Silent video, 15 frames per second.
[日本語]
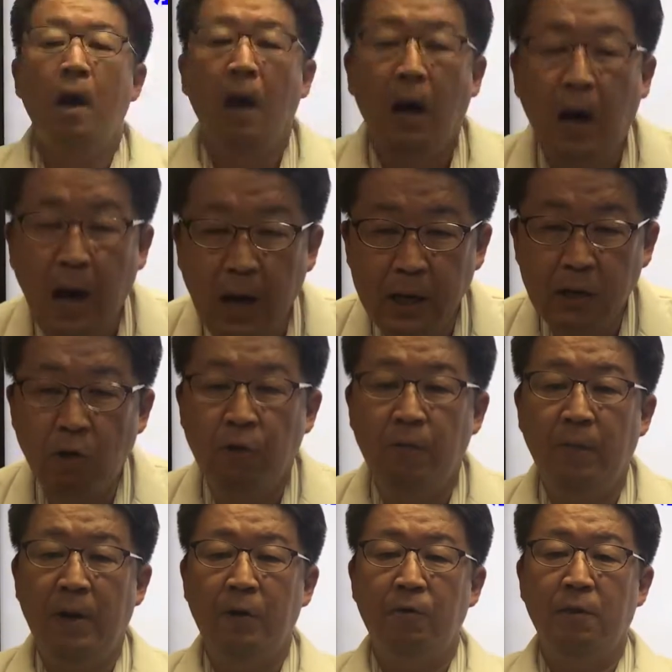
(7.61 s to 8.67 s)
はい、こ
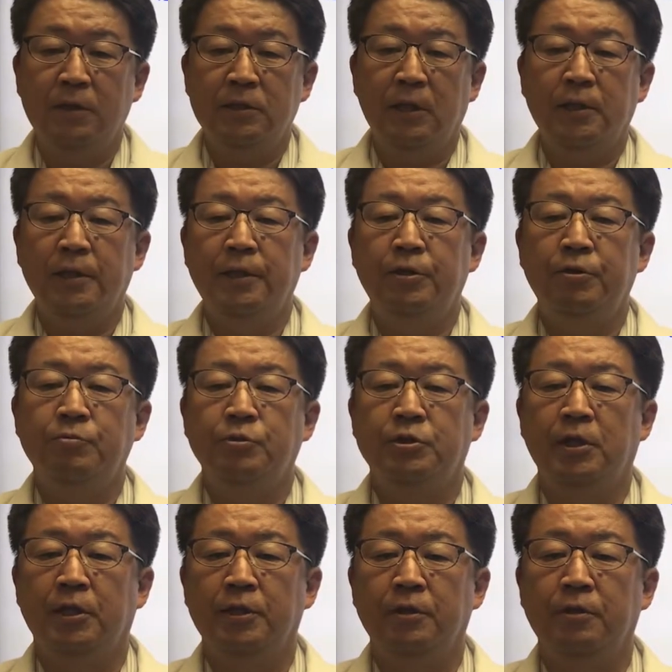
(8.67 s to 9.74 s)
んばんは、サディルーム
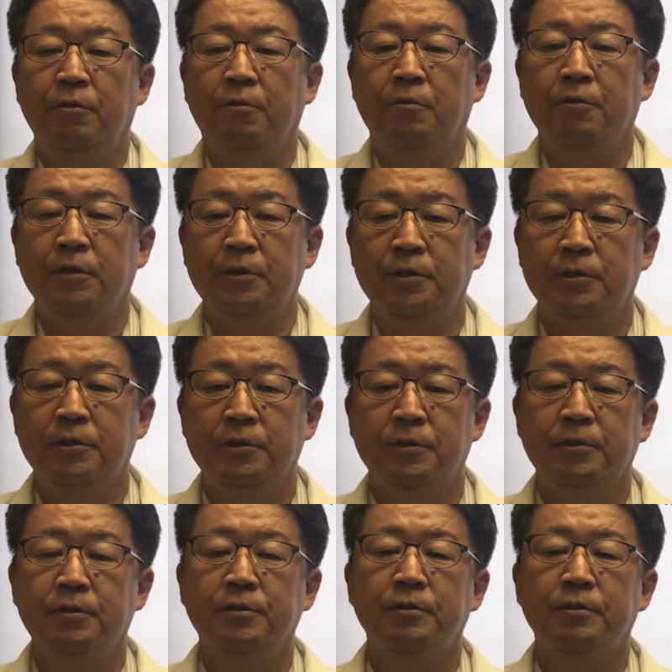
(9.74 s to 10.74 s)
斉藤です。